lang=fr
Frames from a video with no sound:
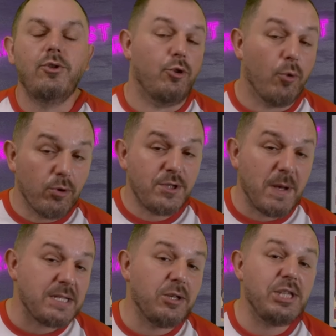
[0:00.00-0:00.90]
De nombreuses
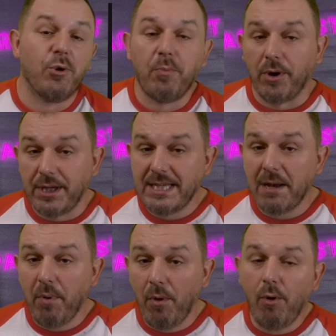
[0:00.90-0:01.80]
personnes qui ont peur des
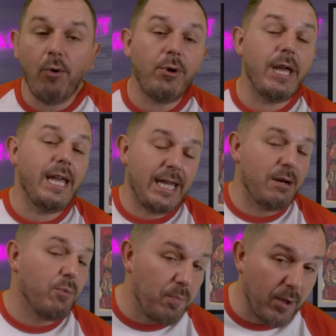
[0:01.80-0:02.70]
serpents ont
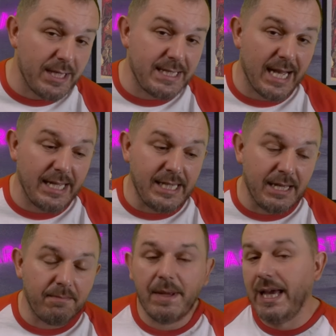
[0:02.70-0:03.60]
également peur des
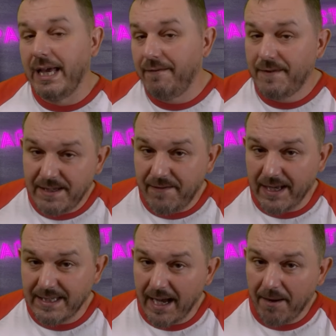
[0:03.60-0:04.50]
araignées, et
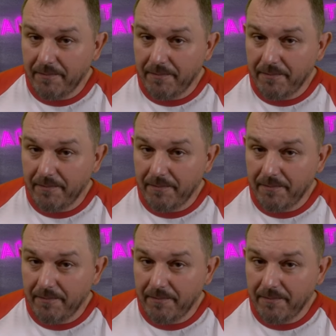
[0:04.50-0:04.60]
vice-versa.